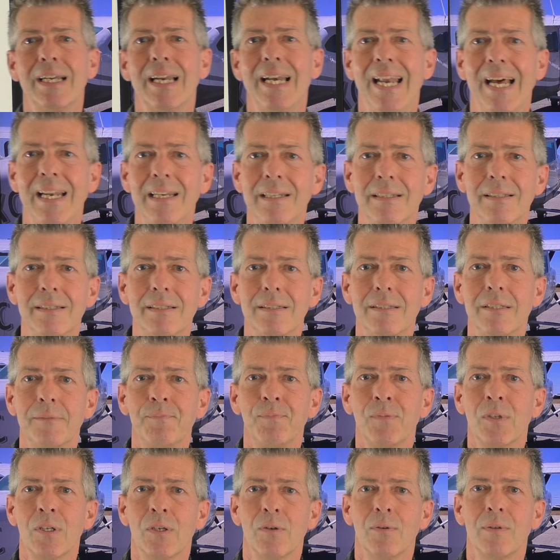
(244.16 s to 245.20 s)
gelandet
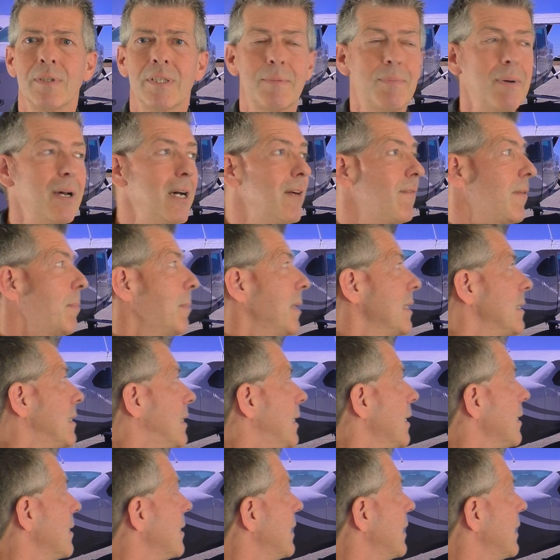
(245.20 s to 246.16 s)
und zwar, wenn man es hier